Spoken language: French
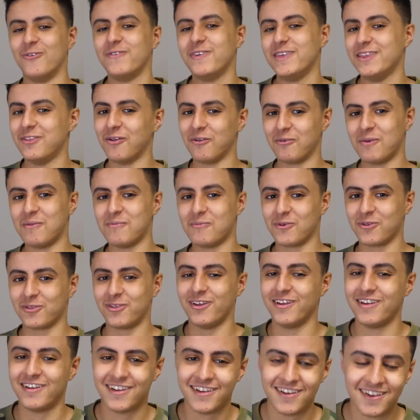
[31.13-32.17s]
on vit dans le monde
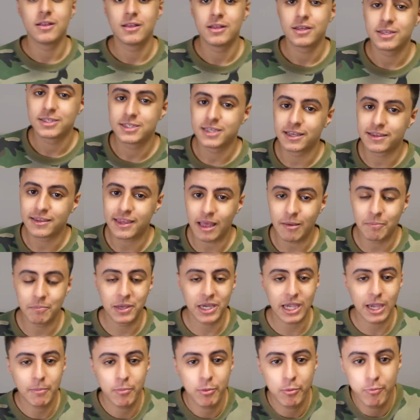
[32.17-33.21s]
ça a été un
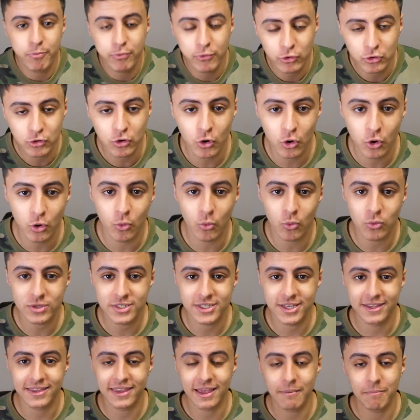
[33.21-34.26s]
périple plutôt long,
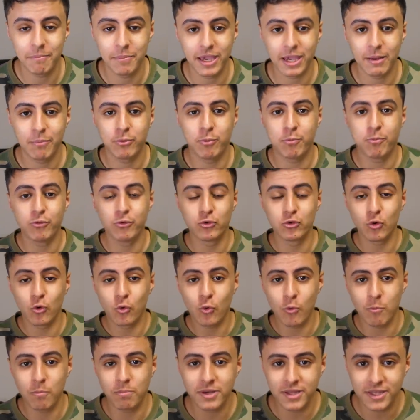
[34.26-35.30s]
ça a été un périple plutôt
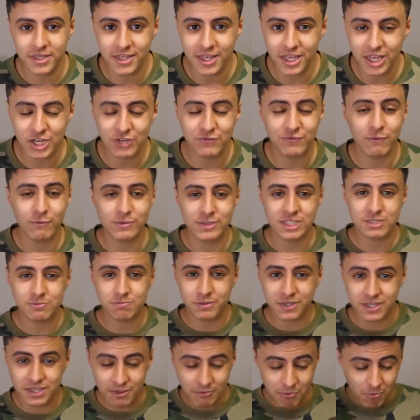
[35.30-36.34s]
compliqué. Je vais vous
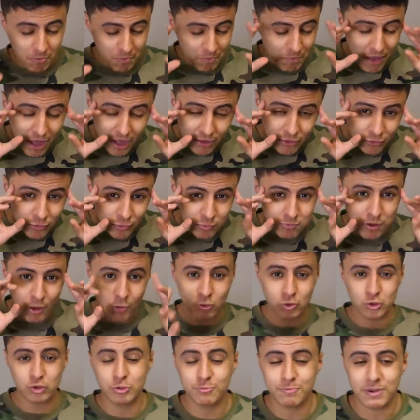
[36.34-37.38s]
expliquer partout par
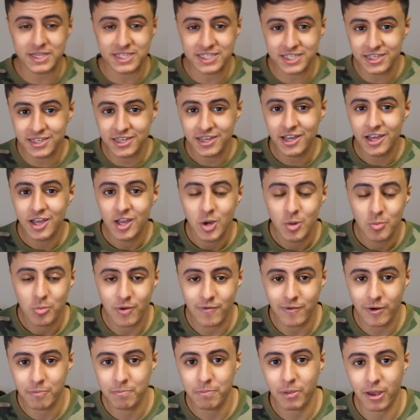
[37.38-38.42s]
où je suis passé pour
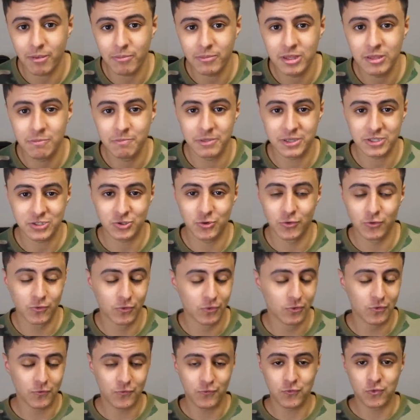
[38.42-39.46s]
avoir le permis parce que
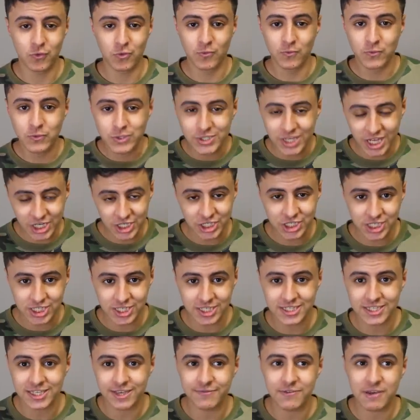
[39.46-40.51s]
faut que vous sachiez
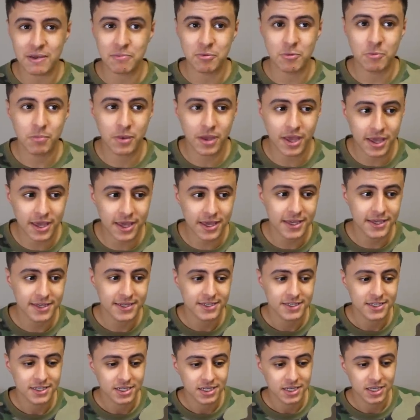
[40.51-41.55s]
que ça fait à peu près
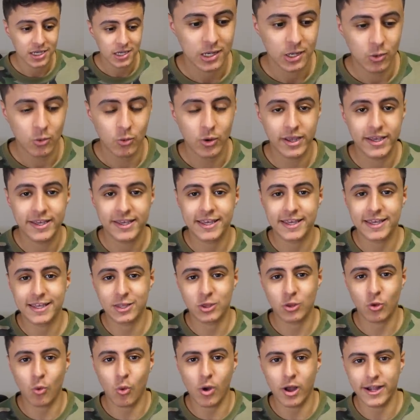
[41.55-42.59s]
ouais,
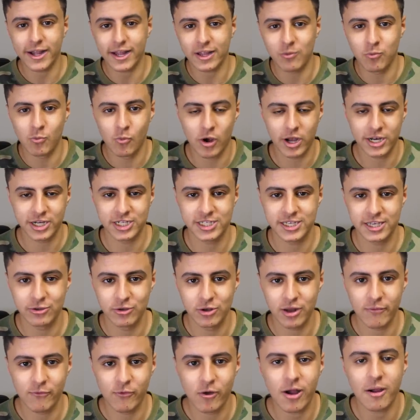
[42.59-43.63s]
3-4 mois que j'essaie de
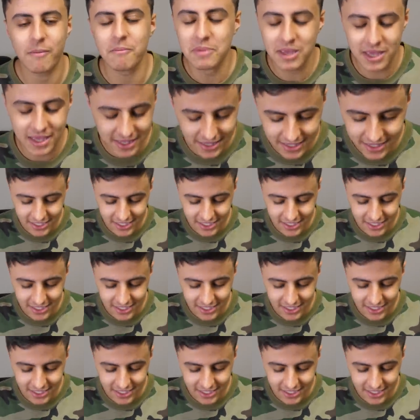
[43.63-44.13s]
l'avoir, mais